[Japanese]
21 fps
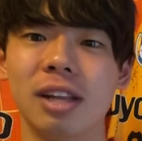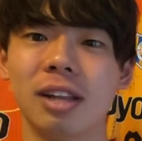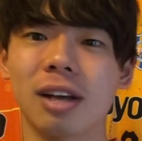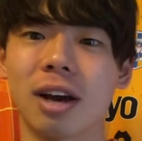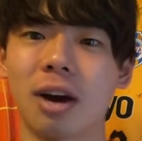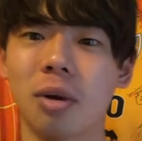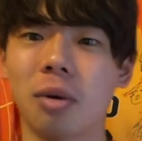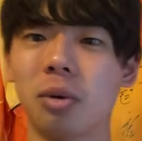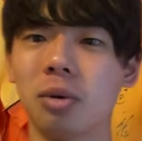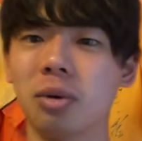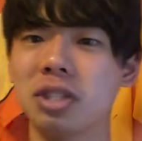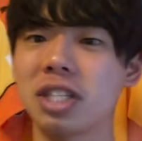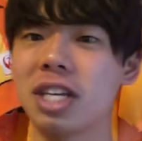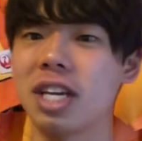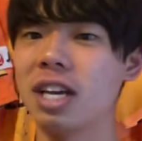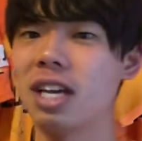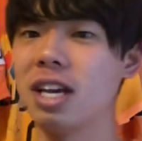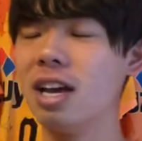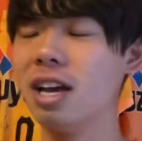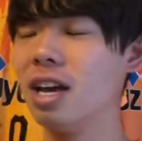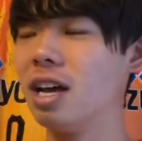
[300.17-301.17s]
だから公
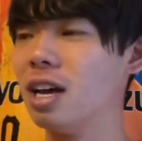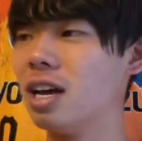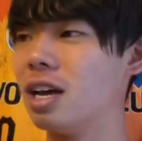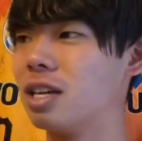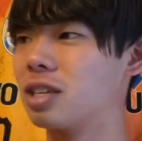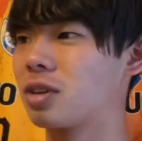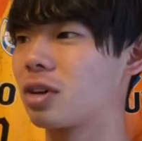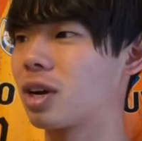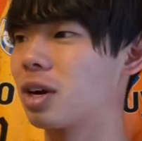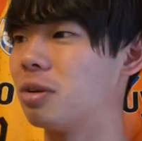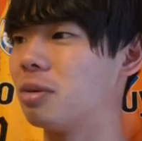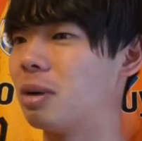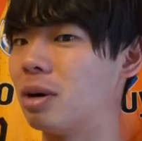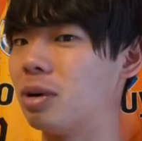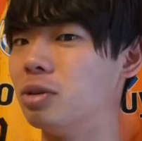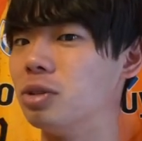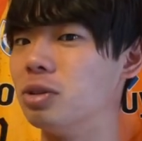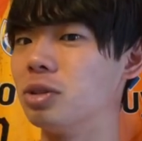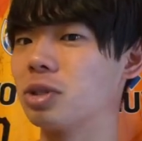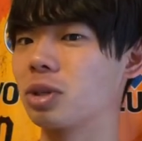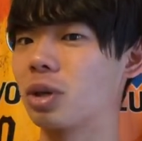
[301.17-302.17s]
式、それがまあ、
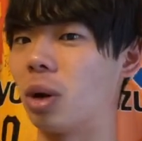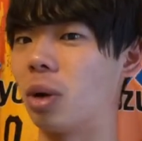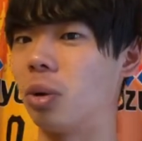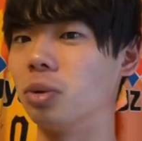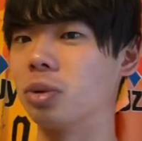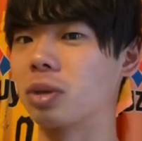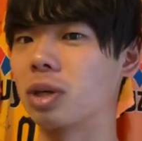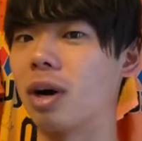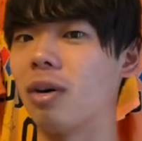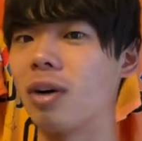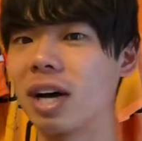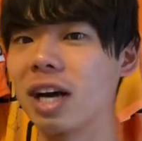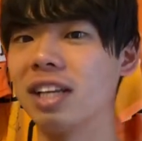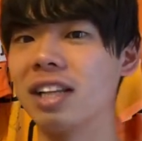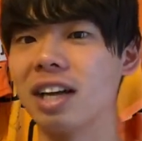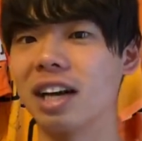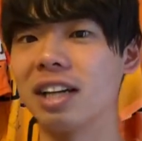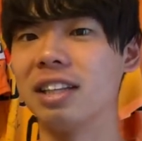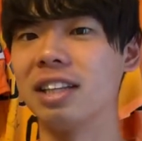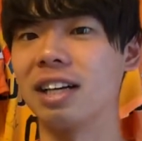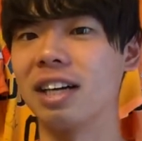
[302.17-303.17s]
嘘か本当か分かん
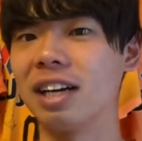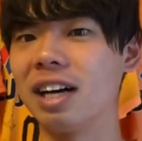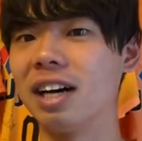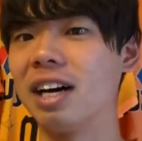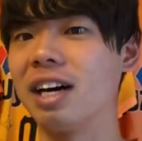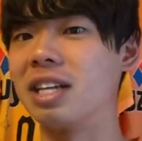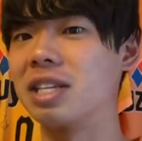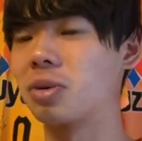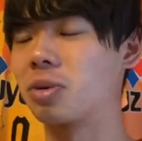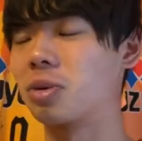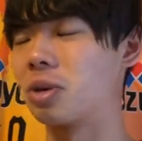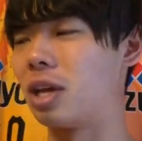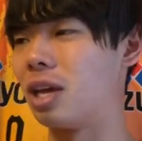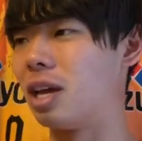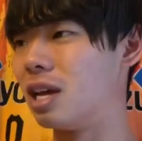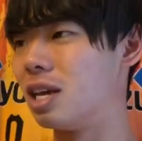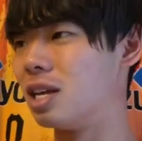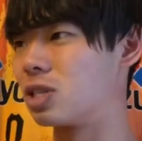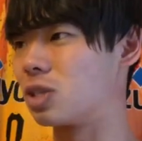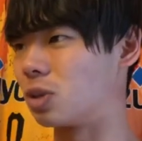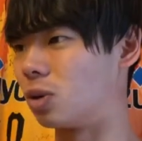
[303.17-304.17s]
なかったから、特
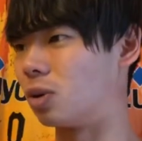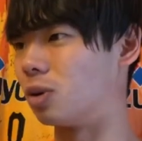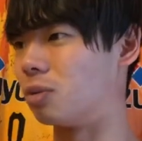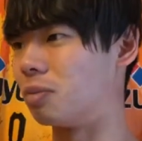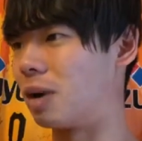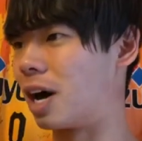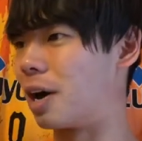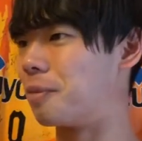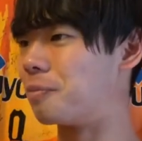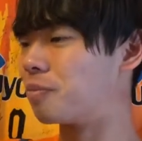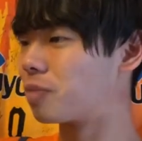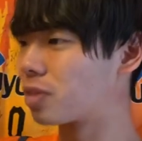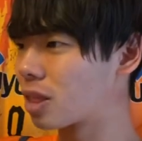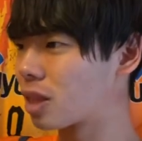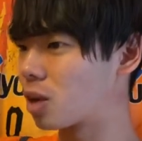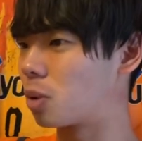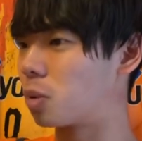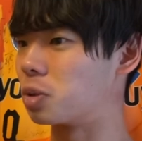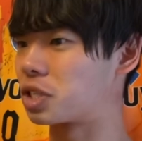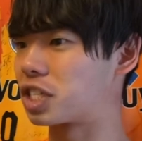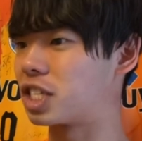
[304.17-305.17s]
に、その、まあ、
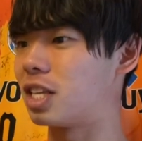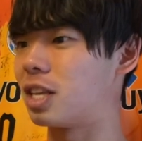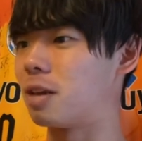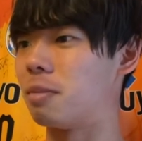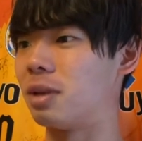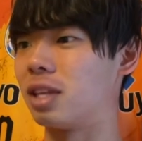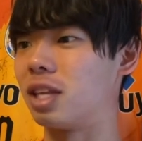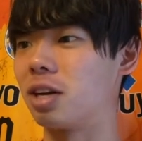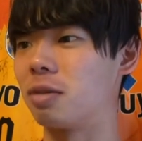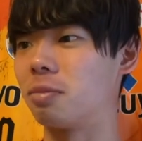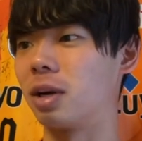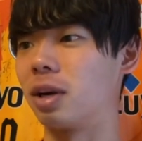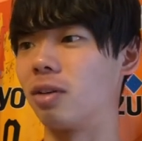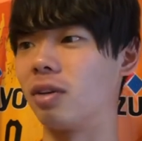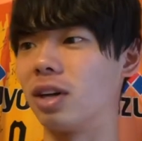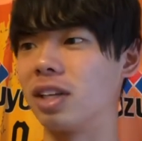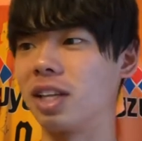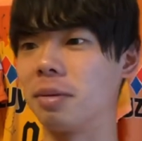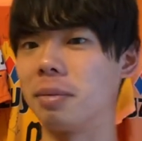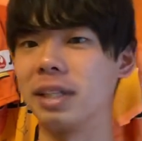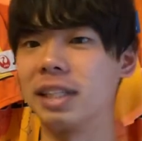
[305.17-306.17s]
公式声明出るまで
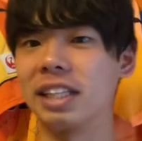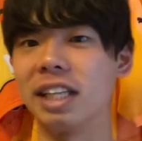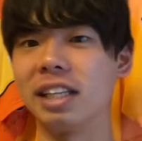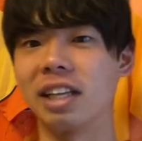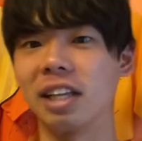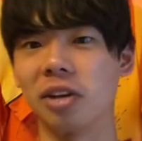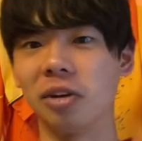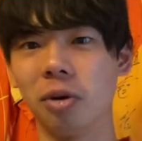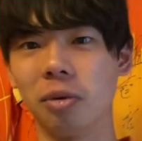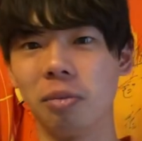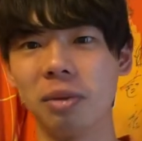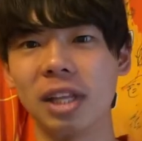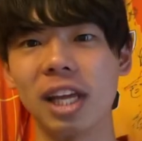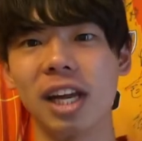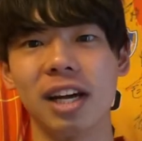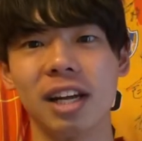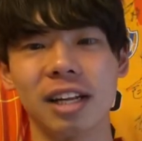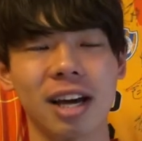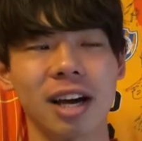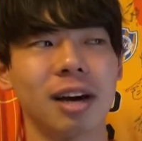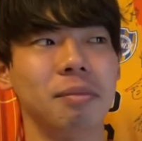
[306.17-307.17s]
は黙ったんだけど、みたい
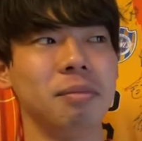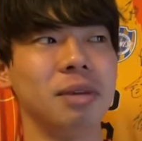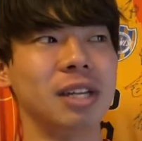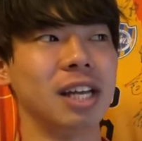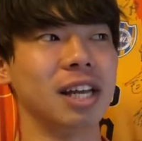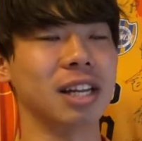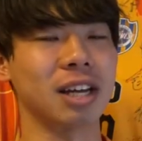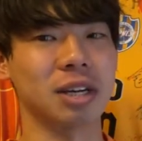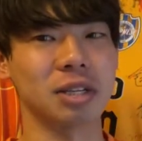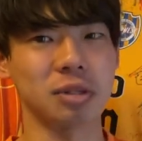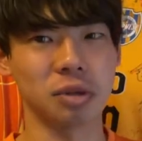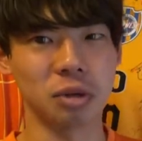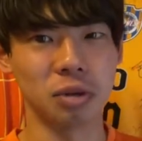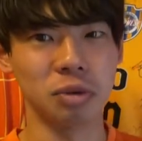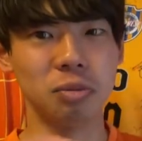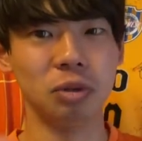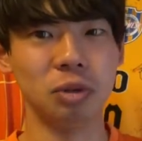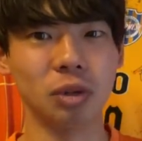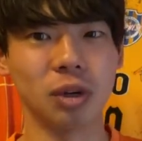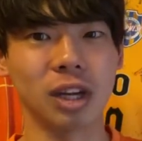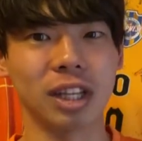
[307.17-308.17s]
な、なんかみんななんかそういう
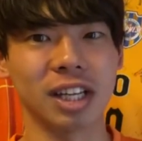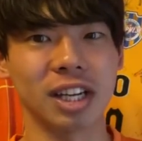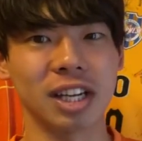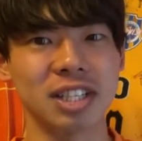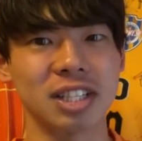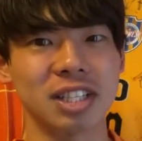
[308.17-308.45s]
ムードだった